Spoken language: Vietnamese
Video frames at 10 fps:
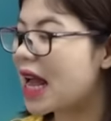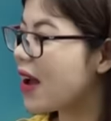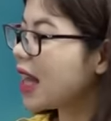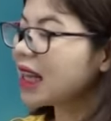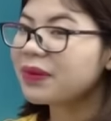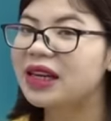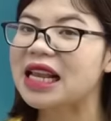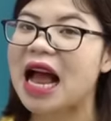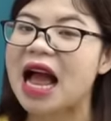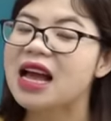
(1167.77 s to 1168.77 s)
nào hanami
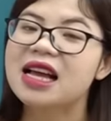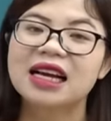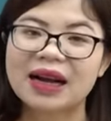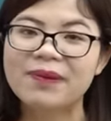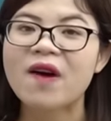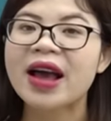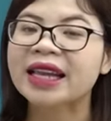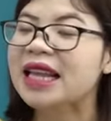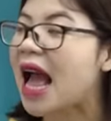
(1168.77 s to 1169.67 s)
là ngắm hoa anh